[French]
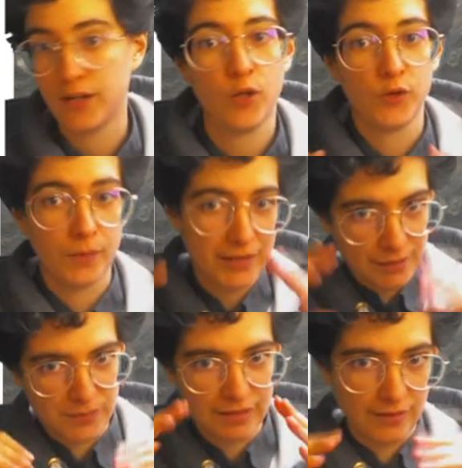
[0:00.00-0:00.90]
Alors il y aurait
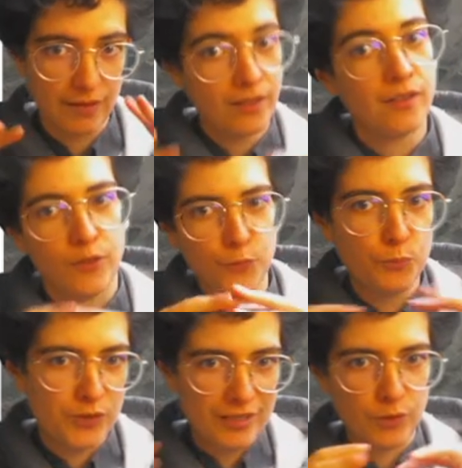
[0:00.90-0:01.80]
peut-être une
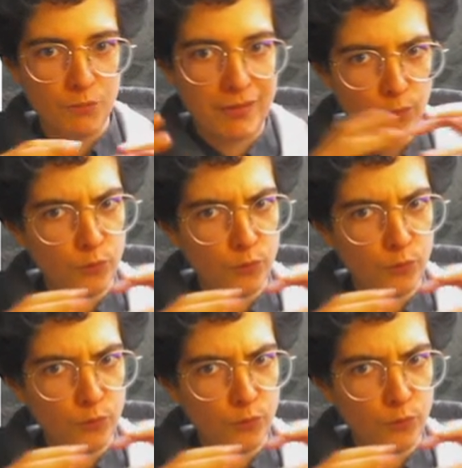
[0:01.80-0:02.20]
petite ballon